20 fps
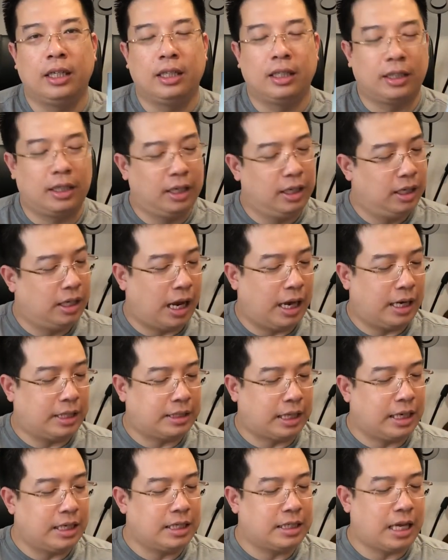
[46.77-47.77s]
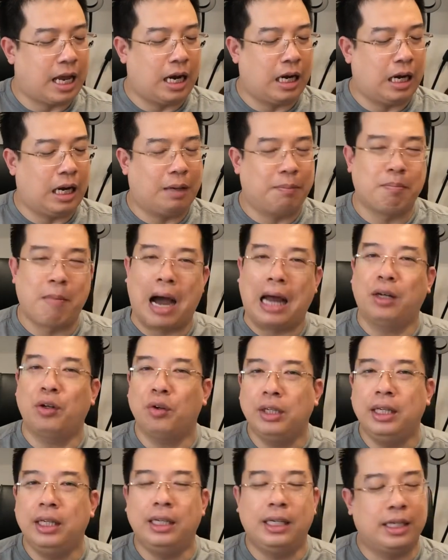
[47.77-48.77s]
thì lại sẵn sàng là bán nó
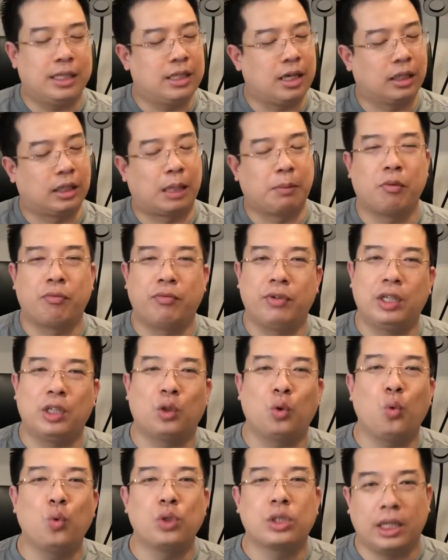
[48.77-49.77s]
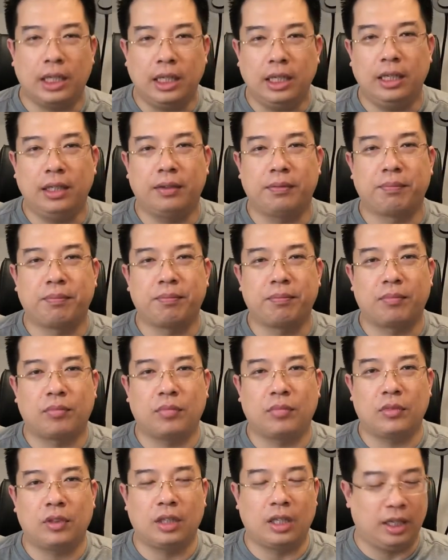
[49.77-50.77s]
đi để trở thành một vị tu sĩ,
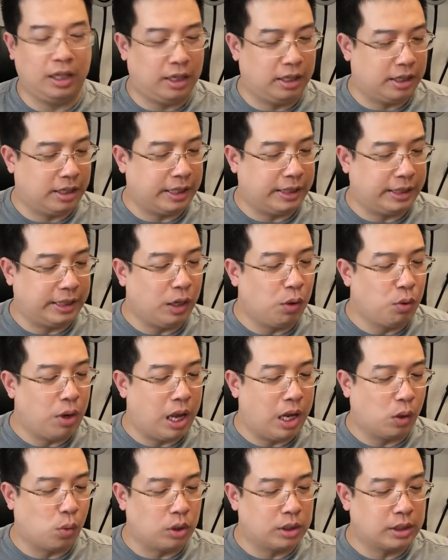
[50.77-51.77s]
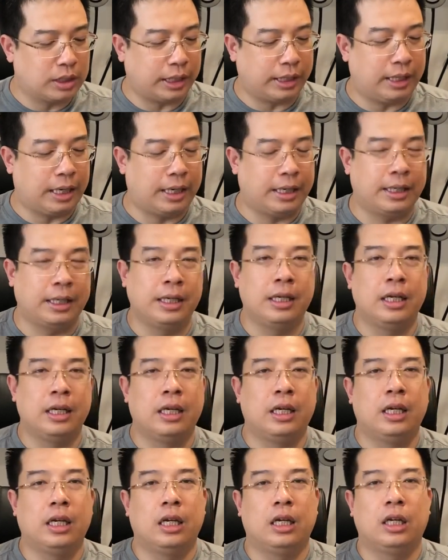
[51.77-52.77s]
thì cái tiêu đề cuốn sách này
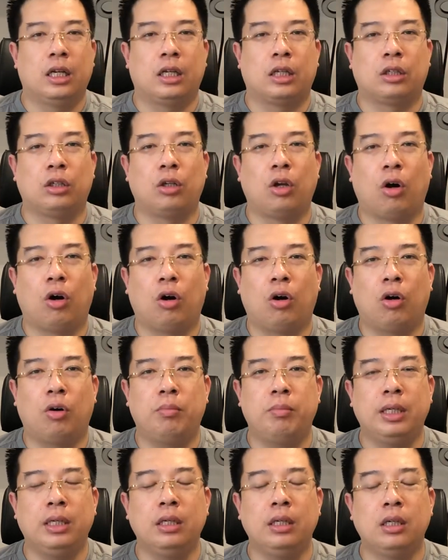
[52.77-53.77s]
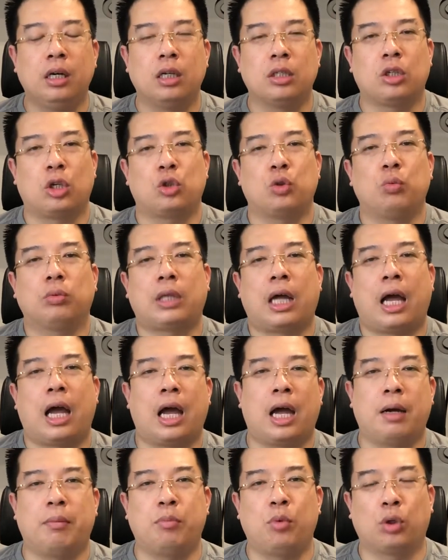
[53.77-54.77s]
nó mới đưa ra chúng
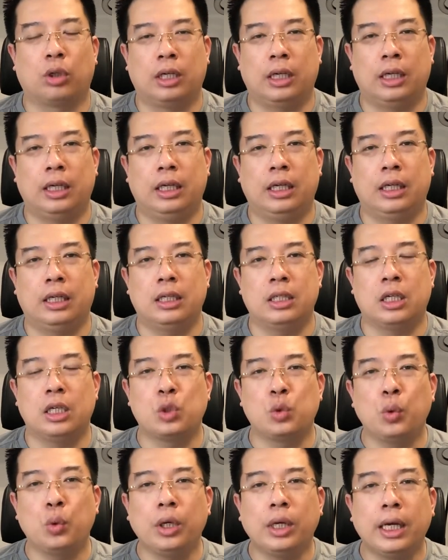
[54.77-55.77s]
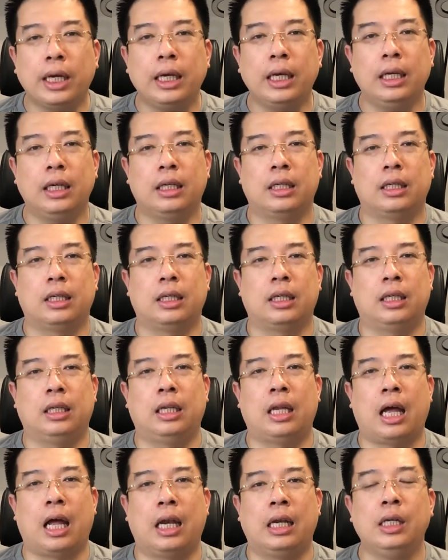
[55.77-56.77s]
ta một cái suy nghĩ
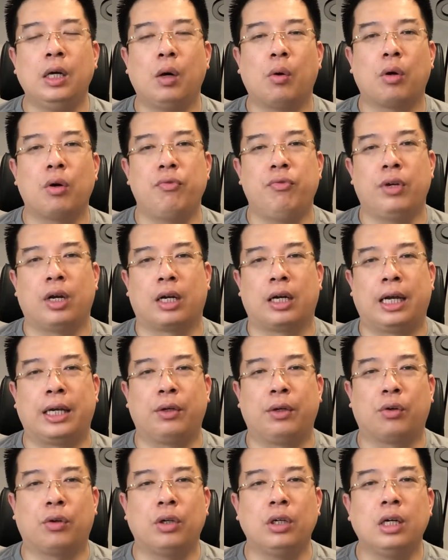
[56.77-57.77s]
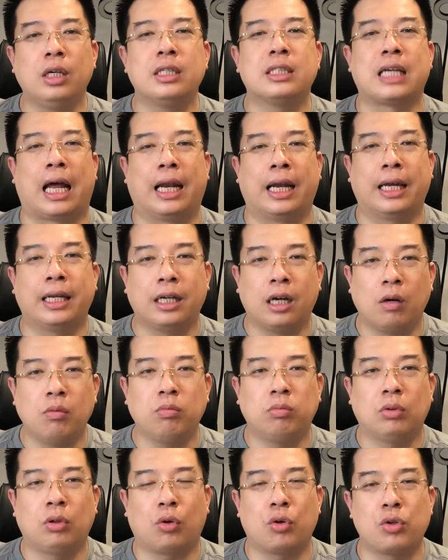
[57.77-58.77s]
là liệu cái việc này nó có đơn giản hay không,
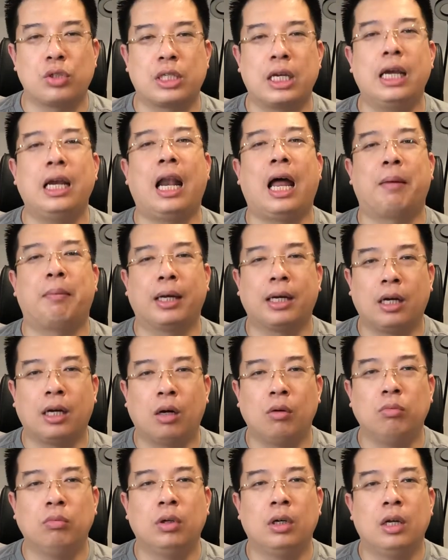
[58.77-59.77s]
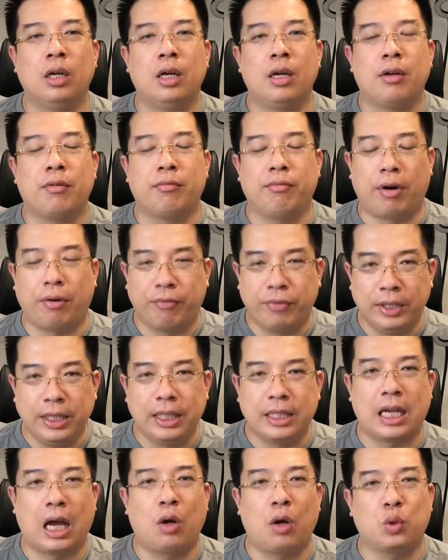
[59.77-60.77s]
nó có dễ làm hay không, và vì
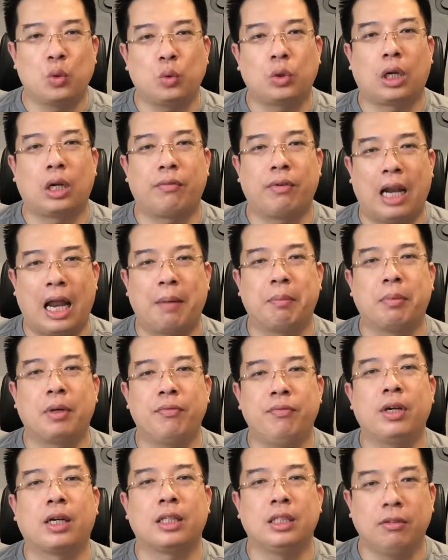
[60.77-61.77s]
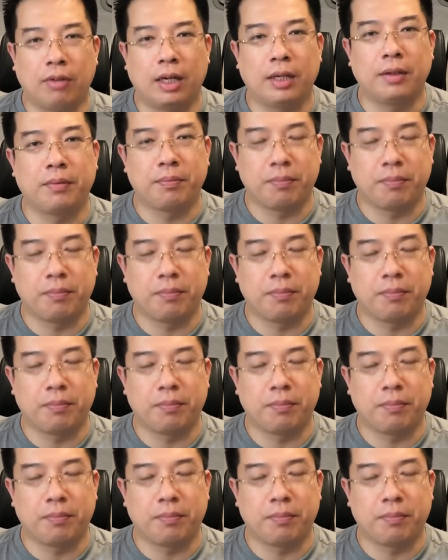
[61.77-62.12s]
sao chúng ta lại phải làm cái việc như vậy.